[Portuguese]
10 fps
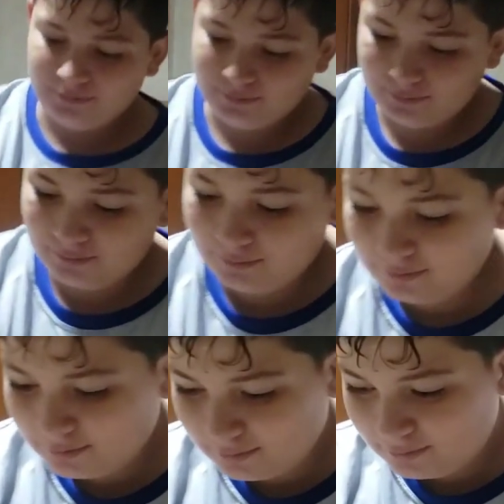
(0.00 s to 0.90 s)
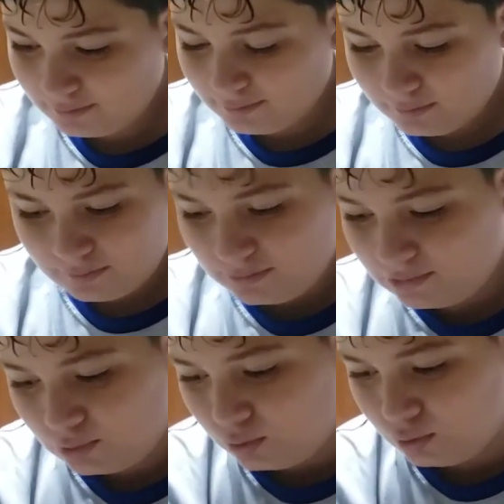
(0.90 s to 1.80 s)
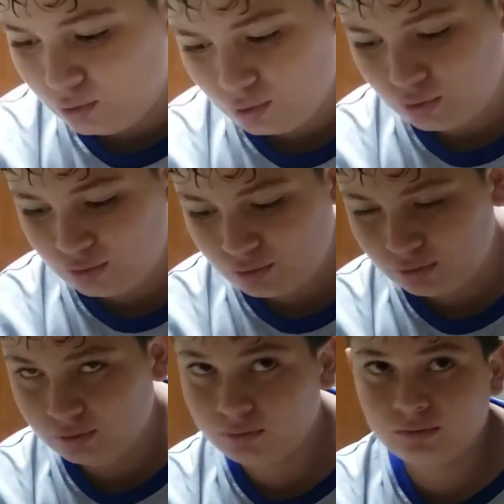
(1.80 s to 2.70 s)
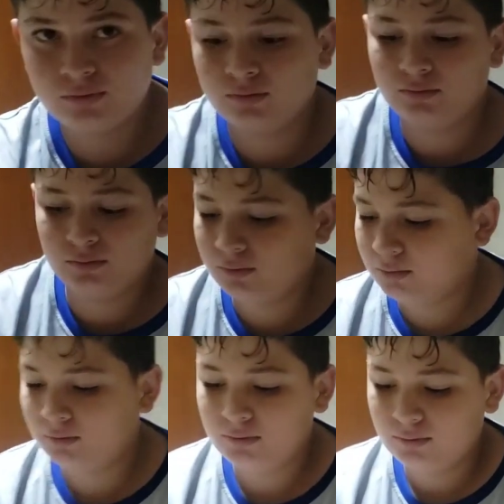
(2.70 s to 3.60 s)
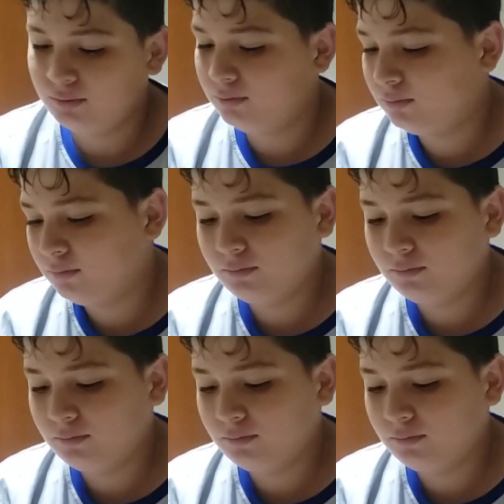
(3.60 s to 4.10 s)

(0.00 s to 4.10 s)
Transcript: E daí, comeu lanchinho? Não? O que, foi de lanchinho?